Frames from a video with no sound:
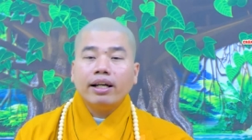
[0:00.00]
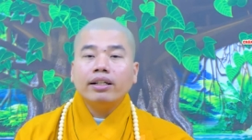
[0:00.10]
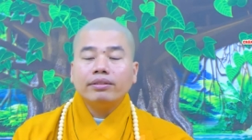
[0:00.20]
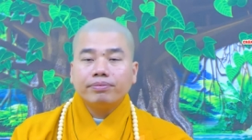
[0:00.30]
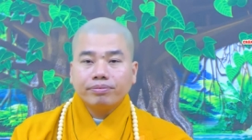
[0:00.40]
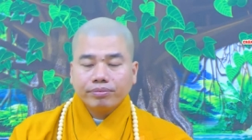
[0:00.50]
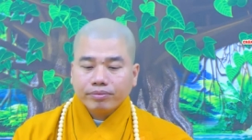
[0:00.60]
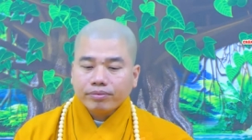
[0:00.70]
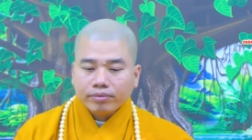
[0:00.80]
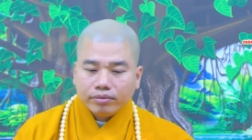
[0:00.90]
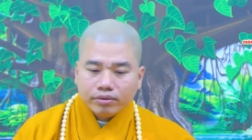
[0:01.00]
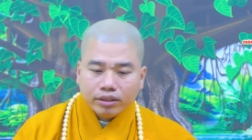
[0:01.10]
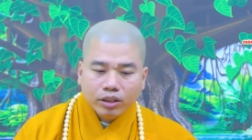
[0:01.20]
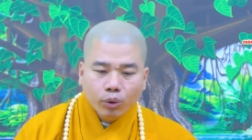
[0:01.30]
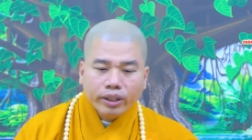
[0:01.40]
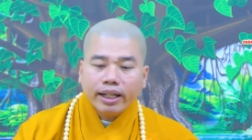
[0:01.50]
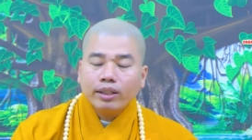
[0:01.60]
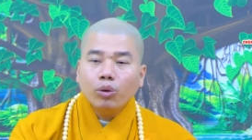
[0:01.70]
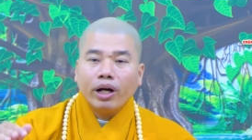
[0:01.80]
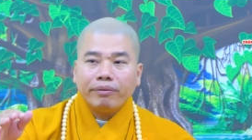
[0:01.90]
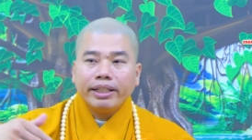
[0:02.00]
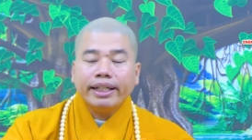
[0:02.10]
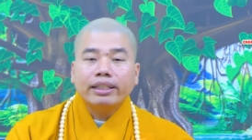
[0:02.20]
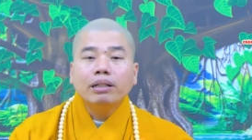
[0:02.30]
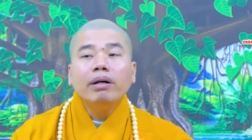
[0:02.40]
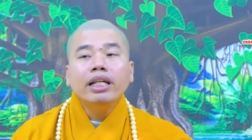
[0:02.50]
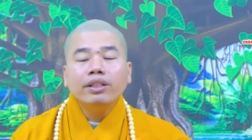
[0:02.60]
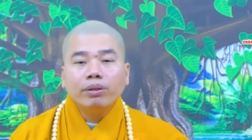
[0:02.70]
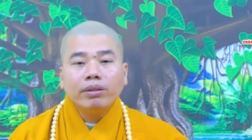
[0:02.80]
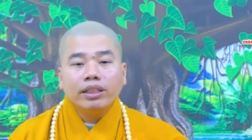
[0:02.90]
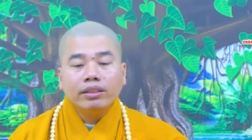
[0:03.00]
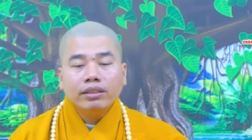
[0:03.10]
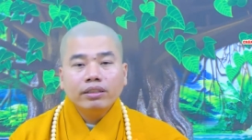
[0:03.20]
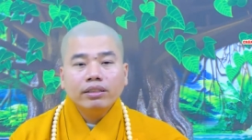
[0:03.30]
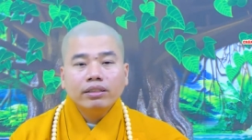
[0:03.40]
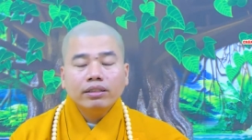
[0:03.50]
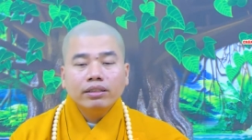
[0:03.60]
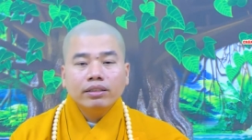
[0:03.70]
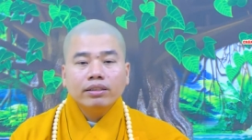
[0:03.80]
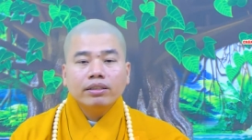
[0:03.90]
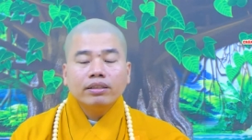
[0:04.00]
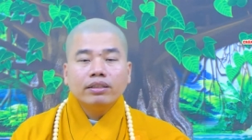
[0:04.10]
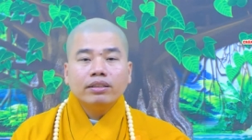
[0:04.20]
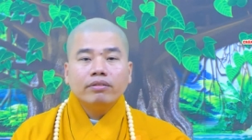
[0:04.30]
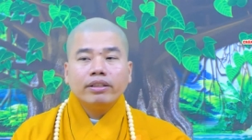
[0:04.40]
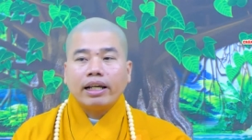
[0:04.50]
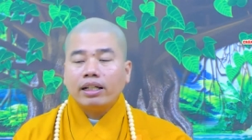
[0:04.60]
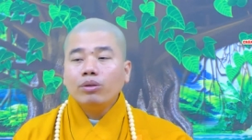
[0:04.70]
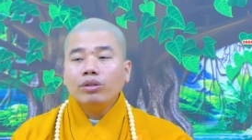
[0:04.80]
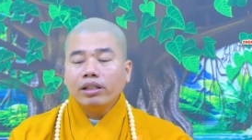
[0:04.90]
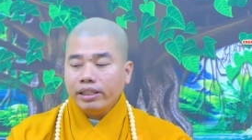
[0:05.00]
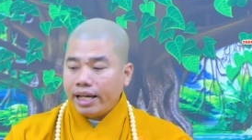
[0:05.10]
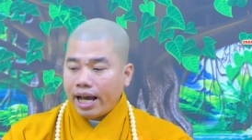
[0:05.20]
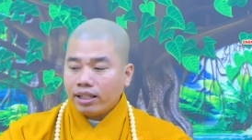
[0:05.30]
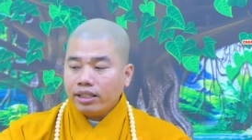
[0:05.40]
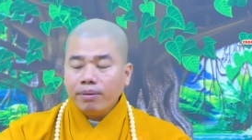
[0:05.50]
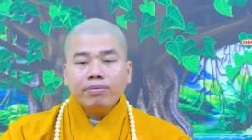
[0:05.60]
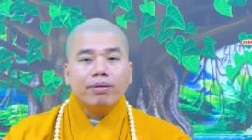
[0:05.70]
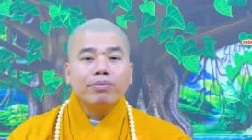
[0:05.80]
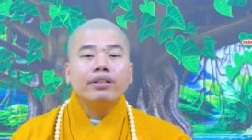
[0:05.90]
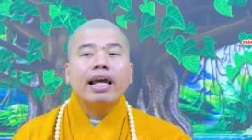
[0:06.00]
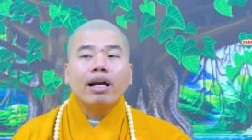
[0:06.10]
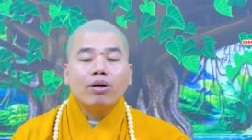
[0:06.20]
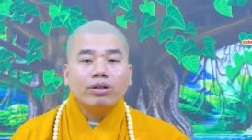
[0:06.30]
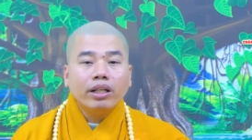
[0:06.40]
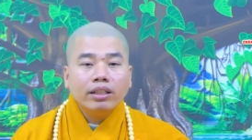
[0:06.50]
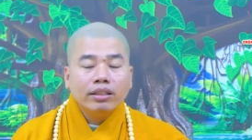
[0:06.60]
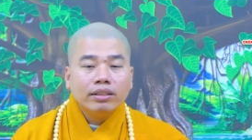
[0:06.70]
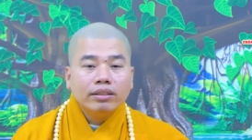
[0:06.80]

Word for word: thầy ơi quý thầy tu hành với thầy từ bi một chút đi quý thầy đã nuôi người già thì giúp giùm cho cha con đi